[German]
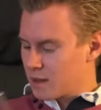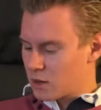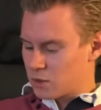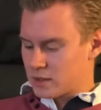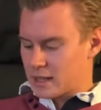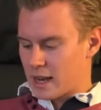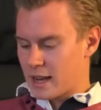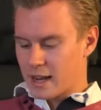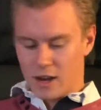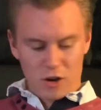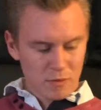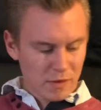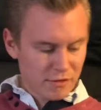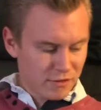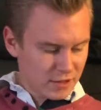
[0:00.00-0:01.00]
Und sage
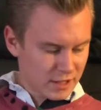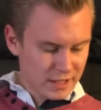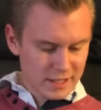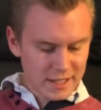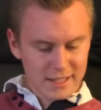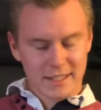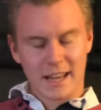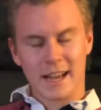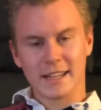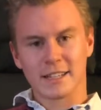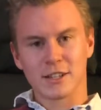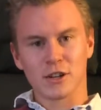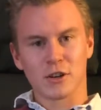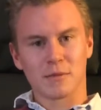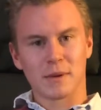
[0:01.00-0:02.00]
auch mal von dieser
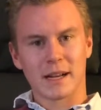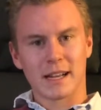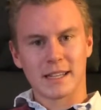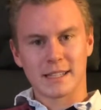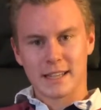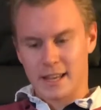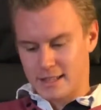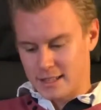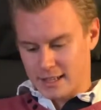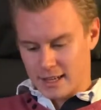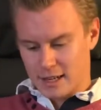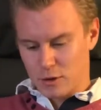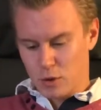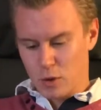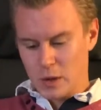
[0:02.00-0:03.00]
Seite nochmal ganz herzlich
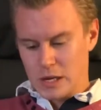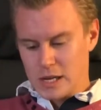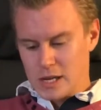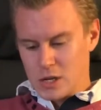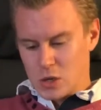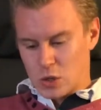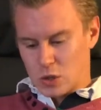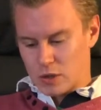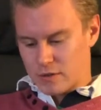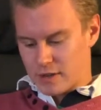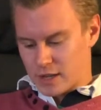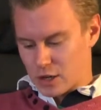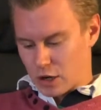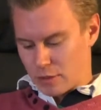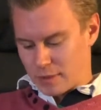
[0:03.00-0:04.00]
Hallo und
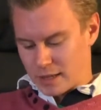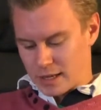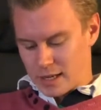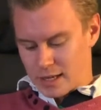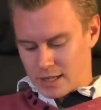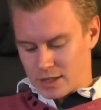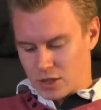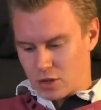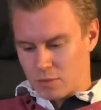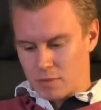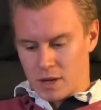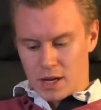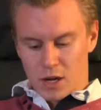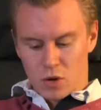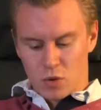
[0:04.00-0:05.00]
willkommen
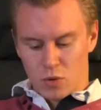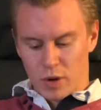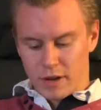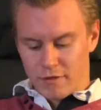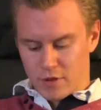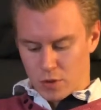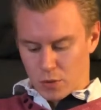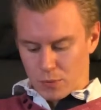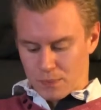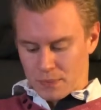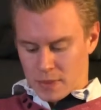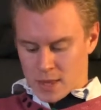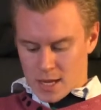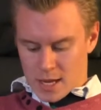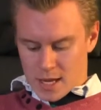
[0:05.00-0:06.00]
zum Review.
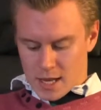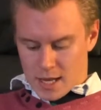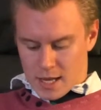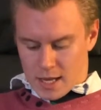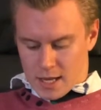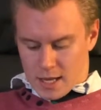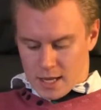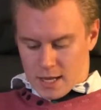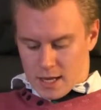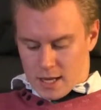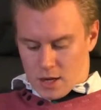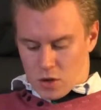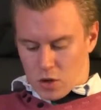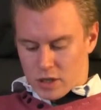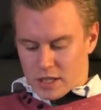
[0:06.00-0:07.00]

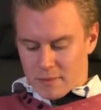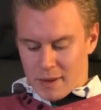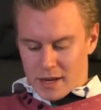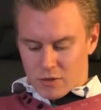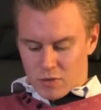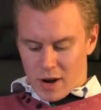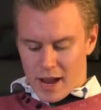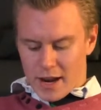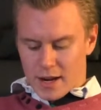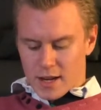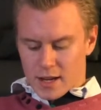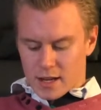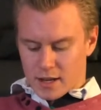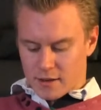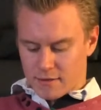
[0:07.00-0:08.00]
Ultimate
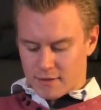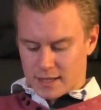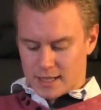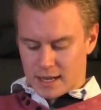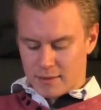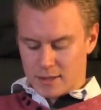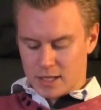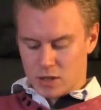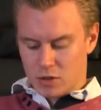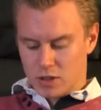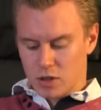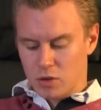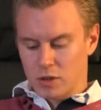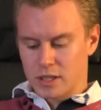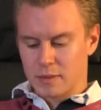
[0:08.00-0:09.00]
Red, was kann man sich
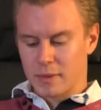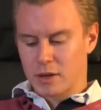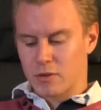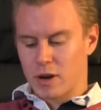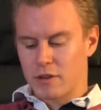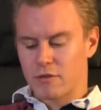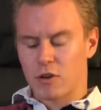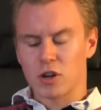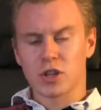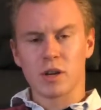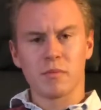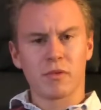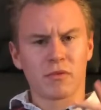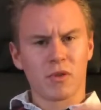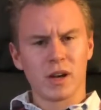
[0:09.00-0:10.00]
unter Ultimate Red
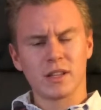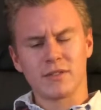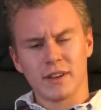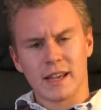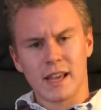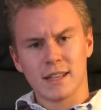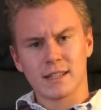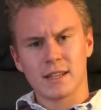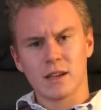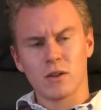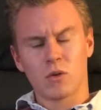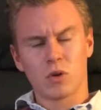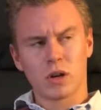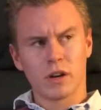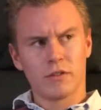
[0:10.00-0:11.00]
vorstellen? Bevor ich es
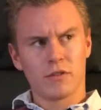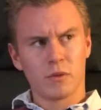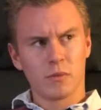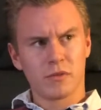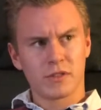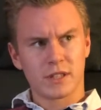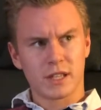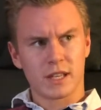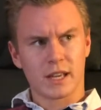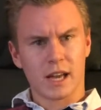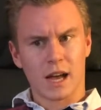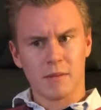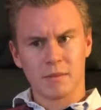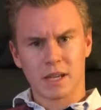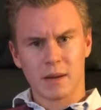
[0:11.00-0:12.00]
vergesse, 150
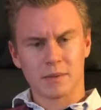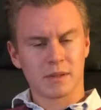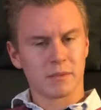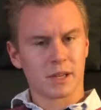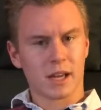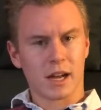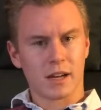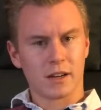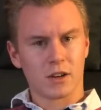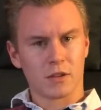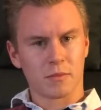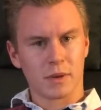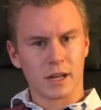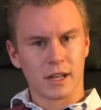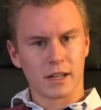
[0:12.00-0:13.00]
Gramm, ich habe es nämlich gerade
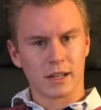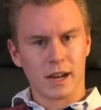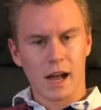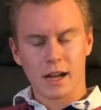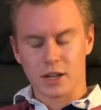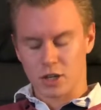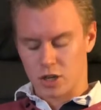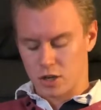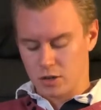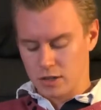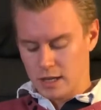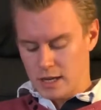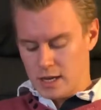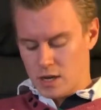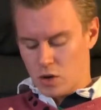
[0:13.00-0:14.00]
nochmal
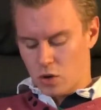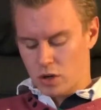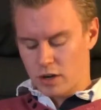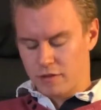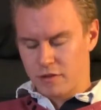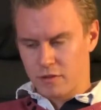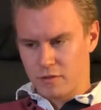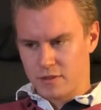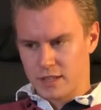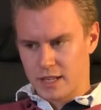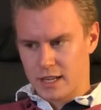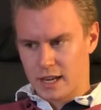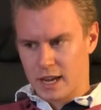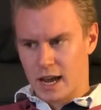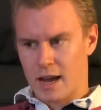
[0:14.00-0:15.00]
nachgeschaut.
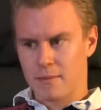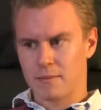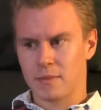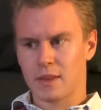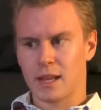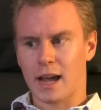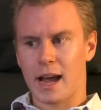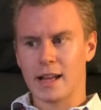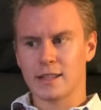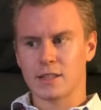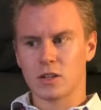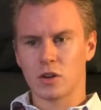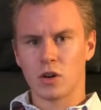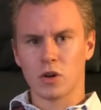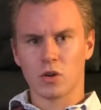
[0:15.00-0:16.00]
150 Gramm,
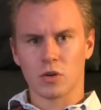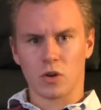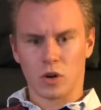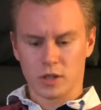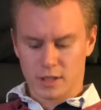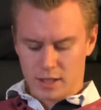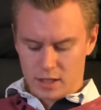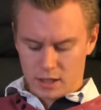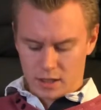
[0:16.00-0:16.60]
13,90 Euro.